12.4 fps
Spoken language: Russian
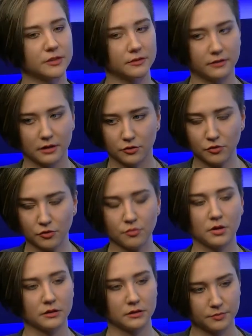говорили,
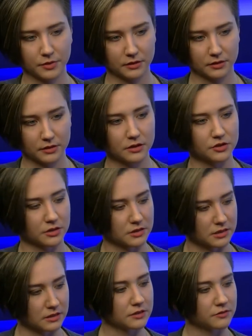Люба, теперь ты должна
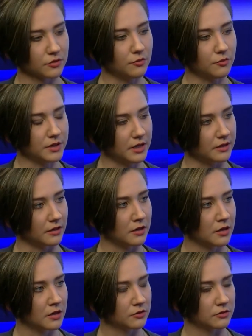сказать свое мнение.
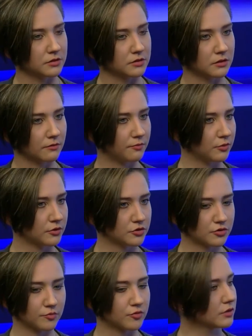То есть это вплоть,
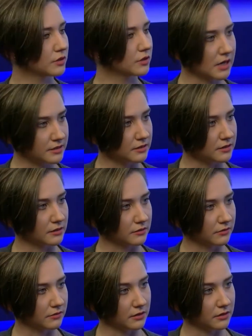что Бруно Гранди это
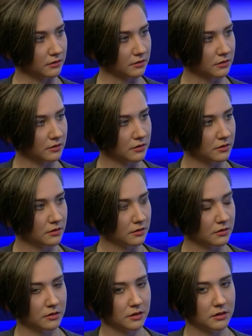говорил.
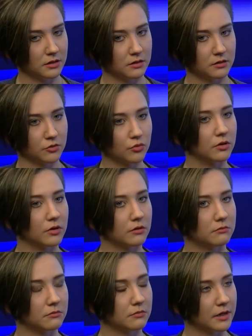Ну,
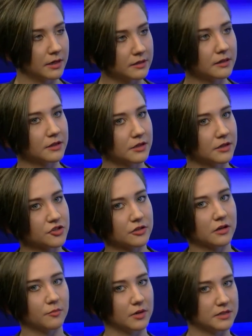это, конечно,
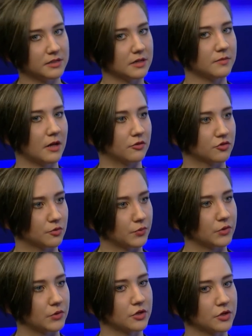как бальзам на душу, ты
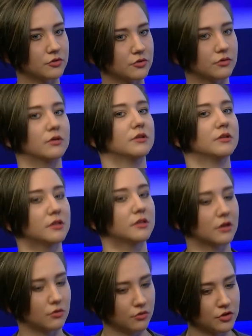понимаешь, что ты
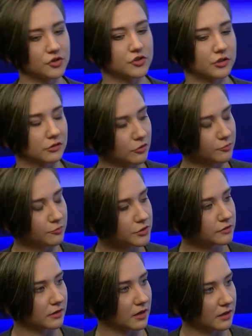такой же член
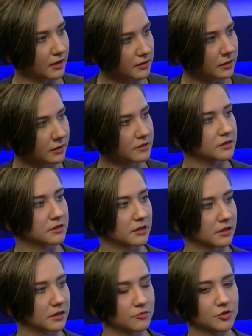общества, как и они, ты с
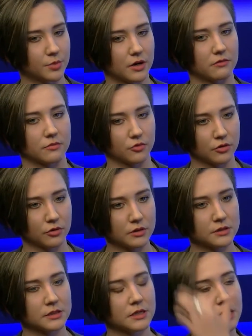таким же правом
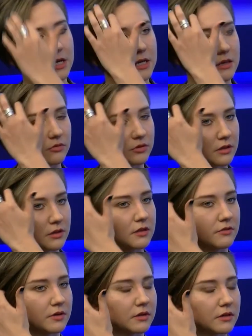голоса. И вот это,
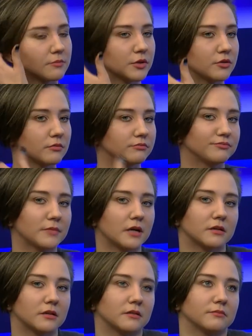наверное, потом
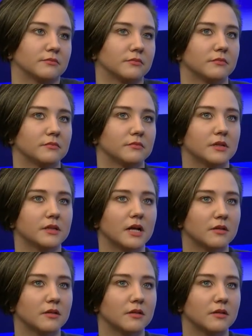как-то не дало